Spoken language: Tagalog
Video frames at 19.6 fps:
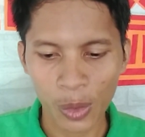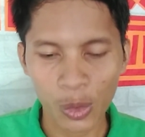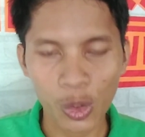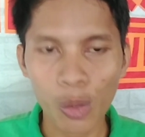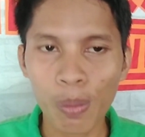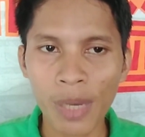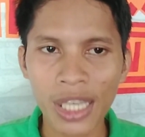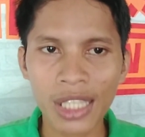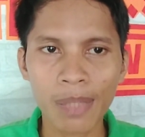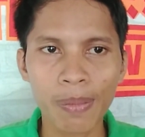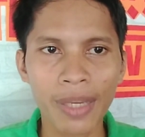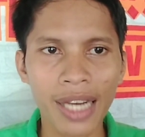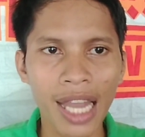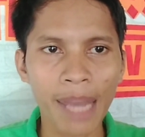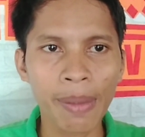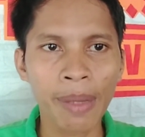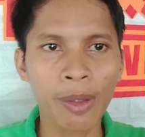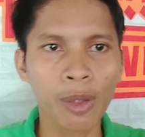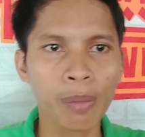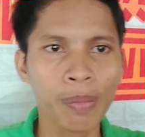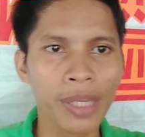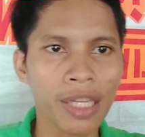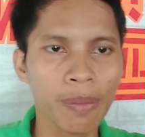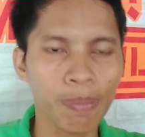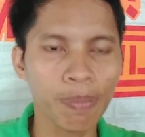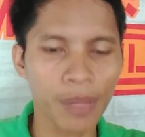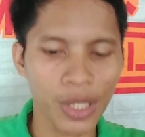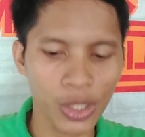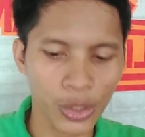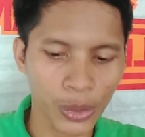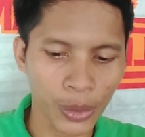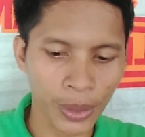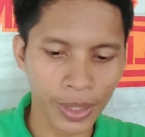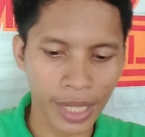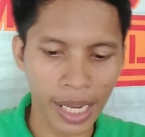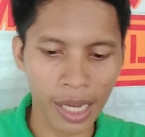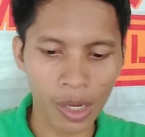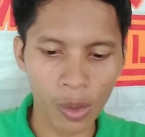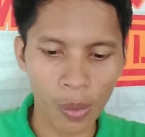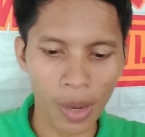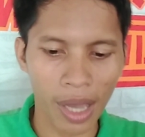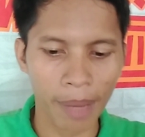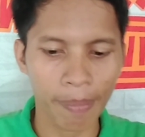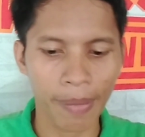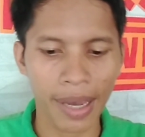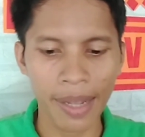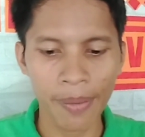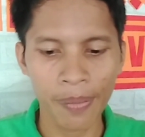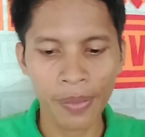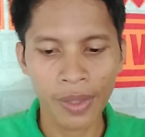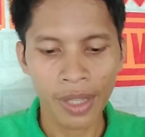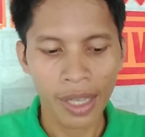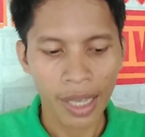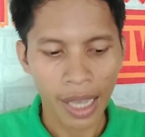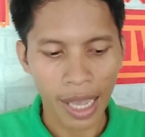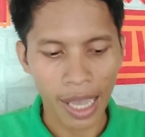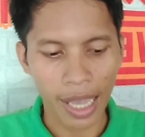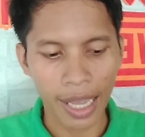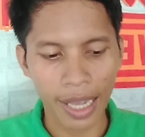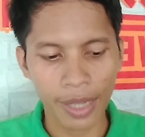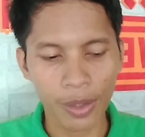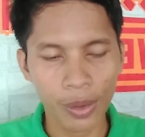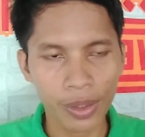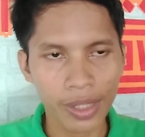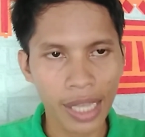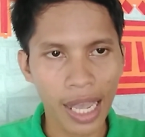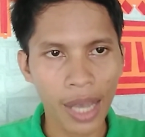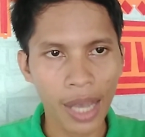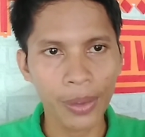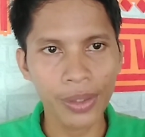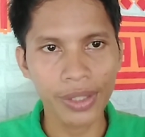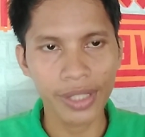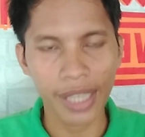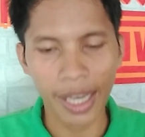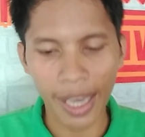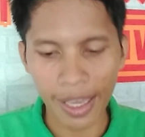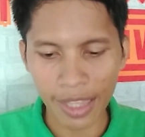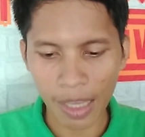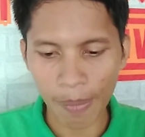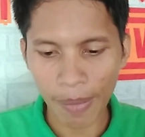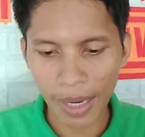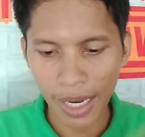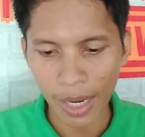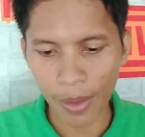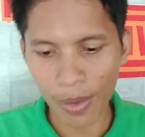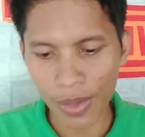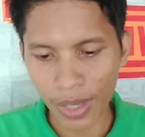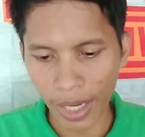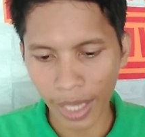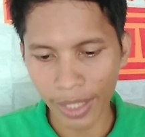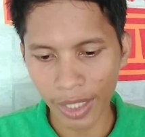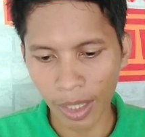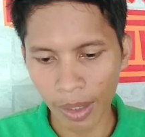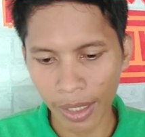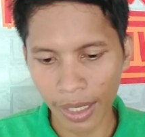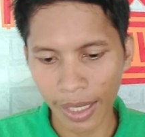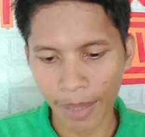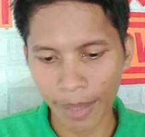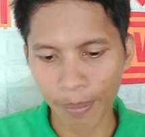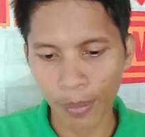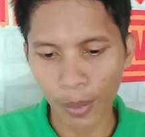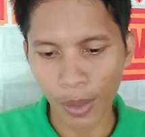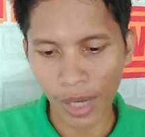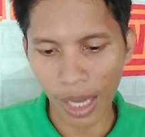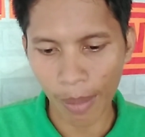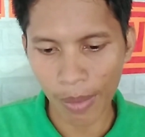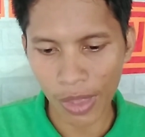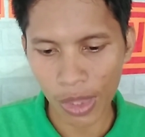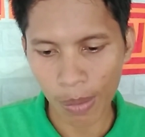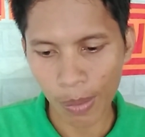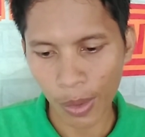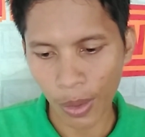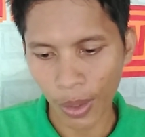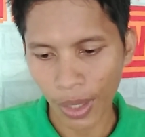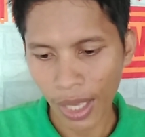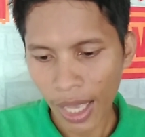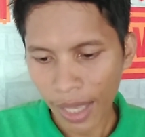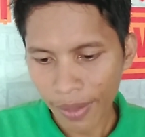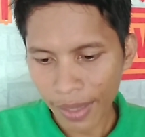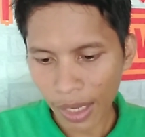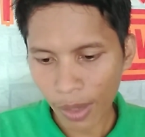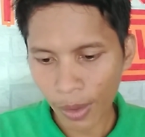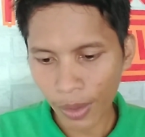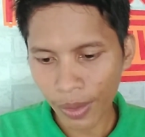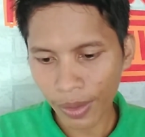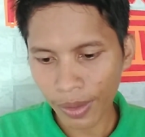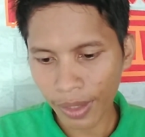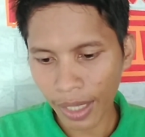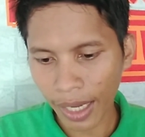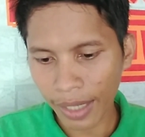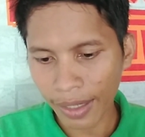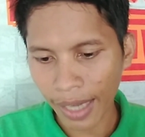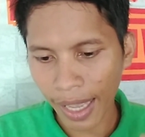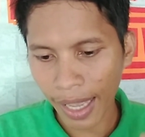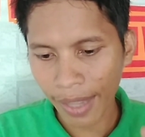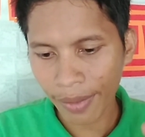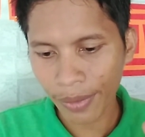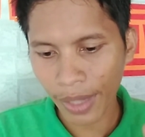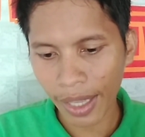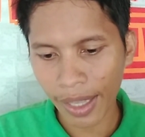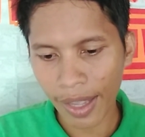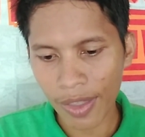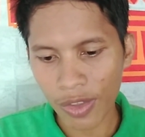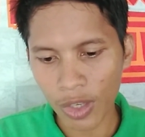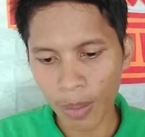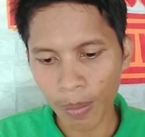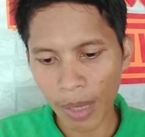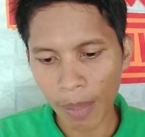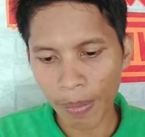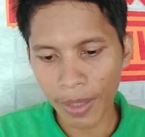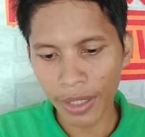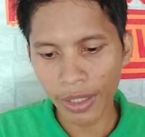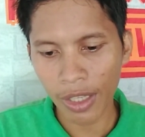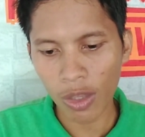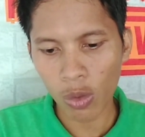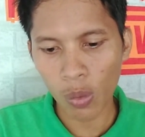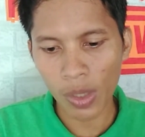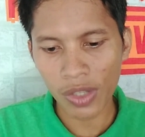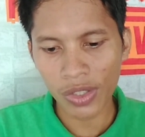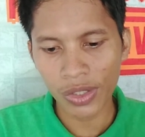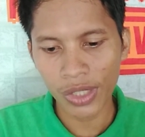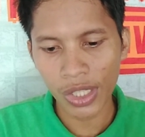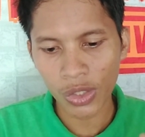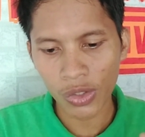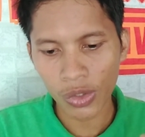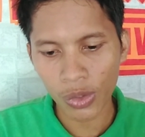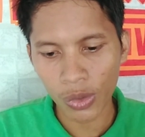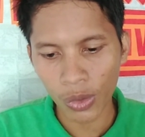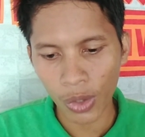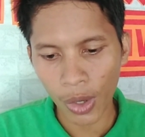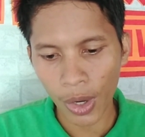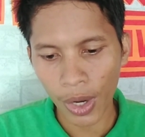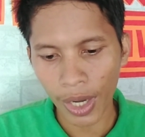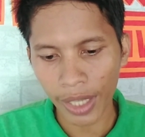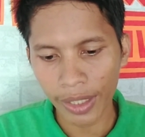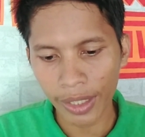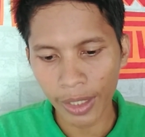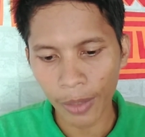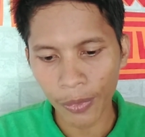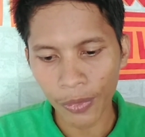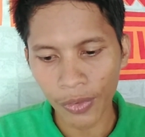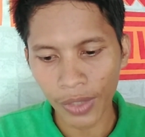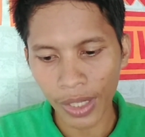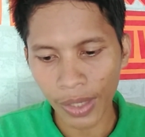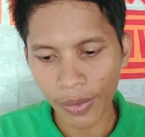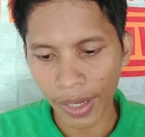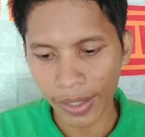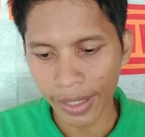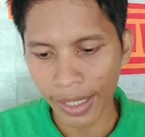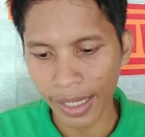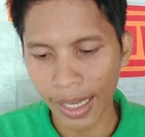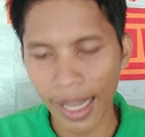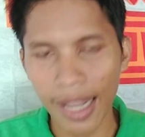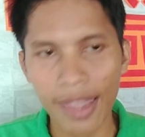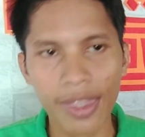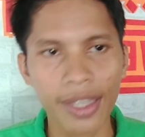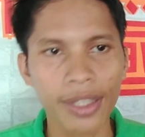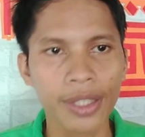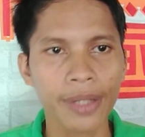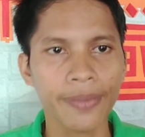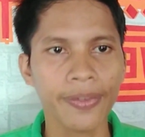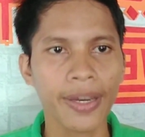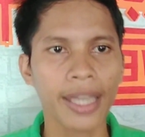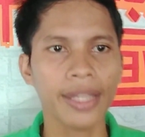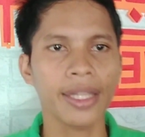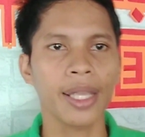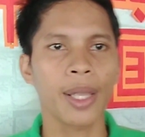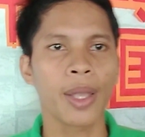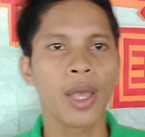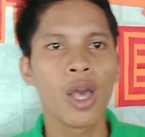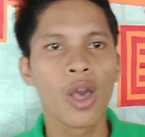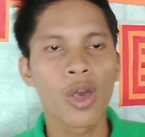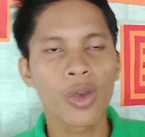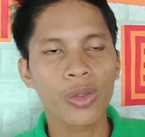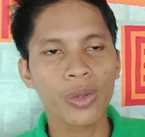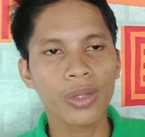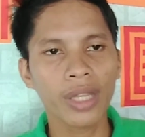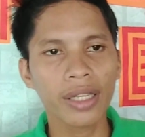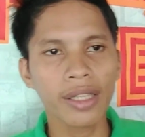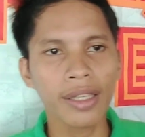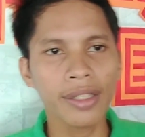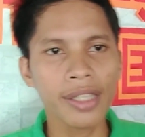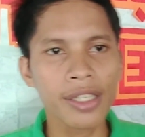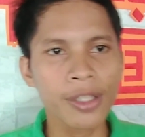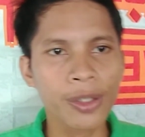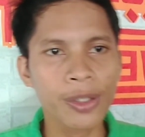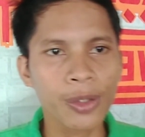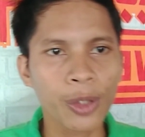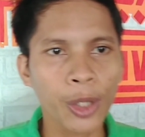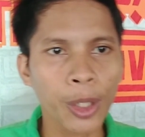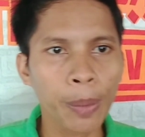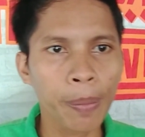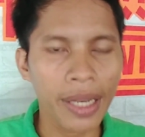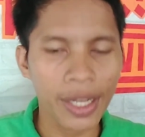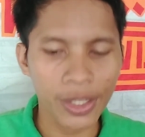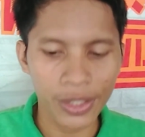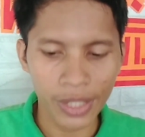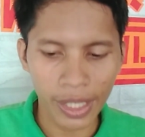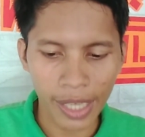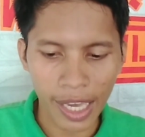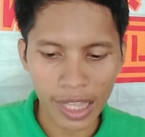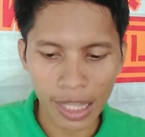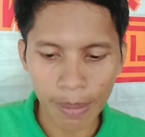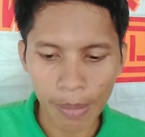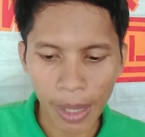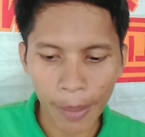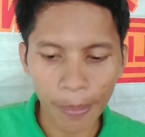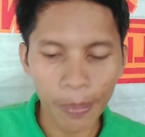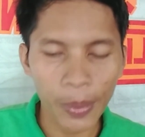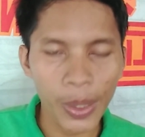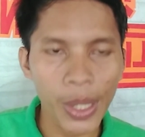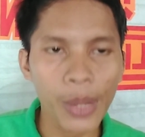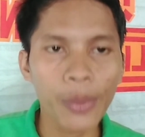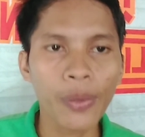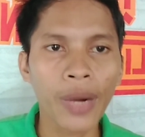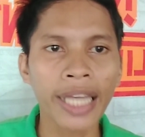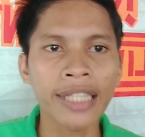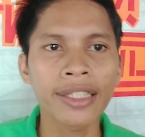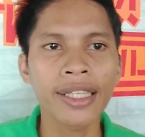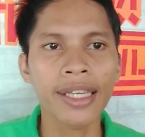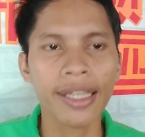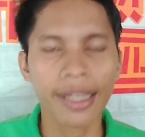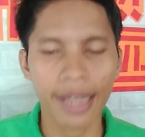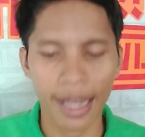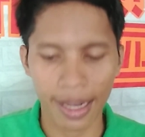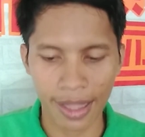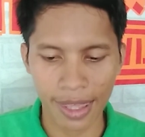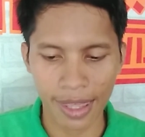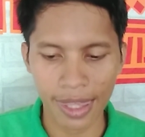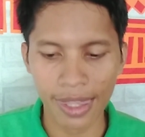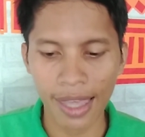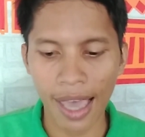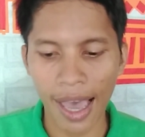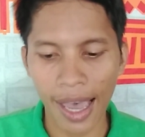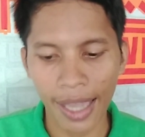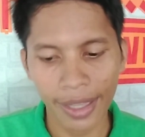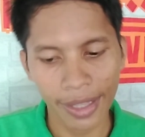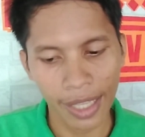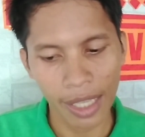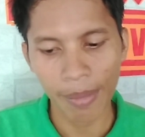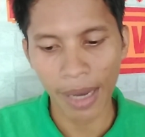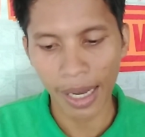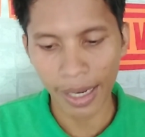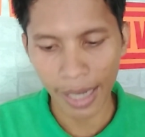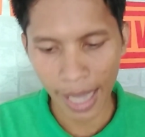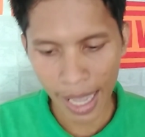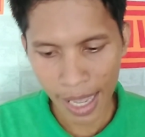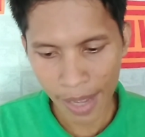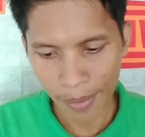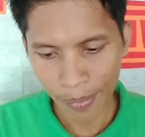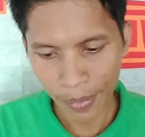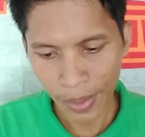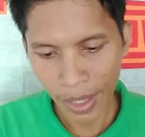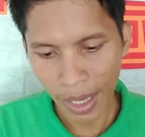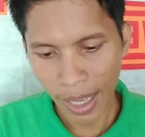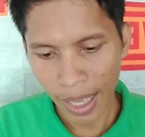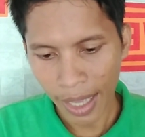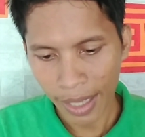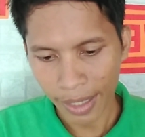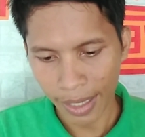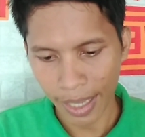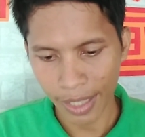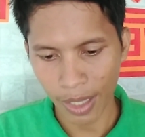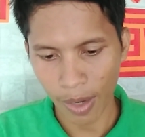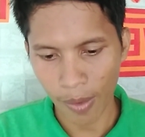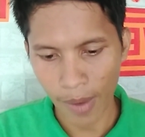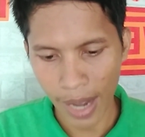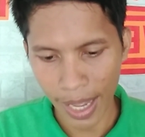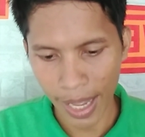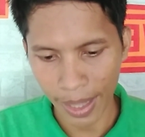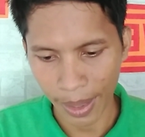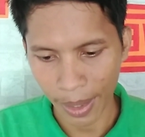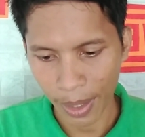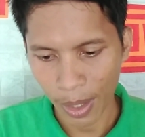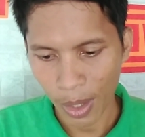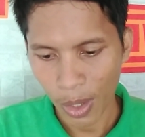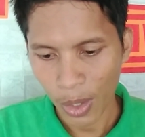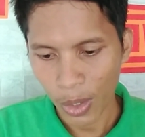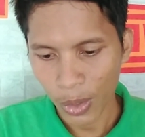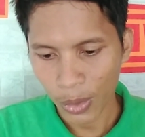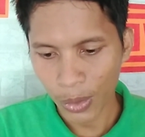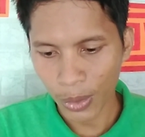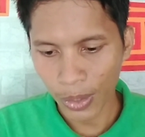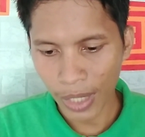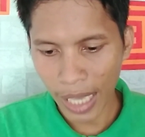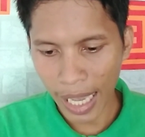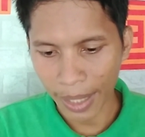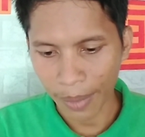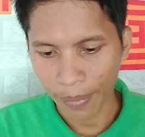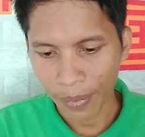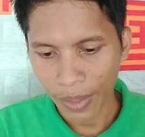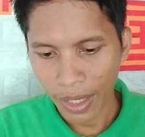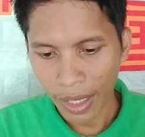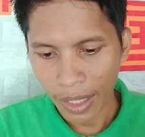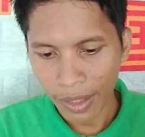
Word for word: So, mas marami yung benepisyo ng guava, uh, yung dahon niya, kaysa pala dun sa kanyang uh, bunga mismo. They contain anti-cancer properties which destroy the free radicals in the body. So, nagdi-destroy pala siya, guys, ng mga free radicals sa ating mga katawan. So, yan.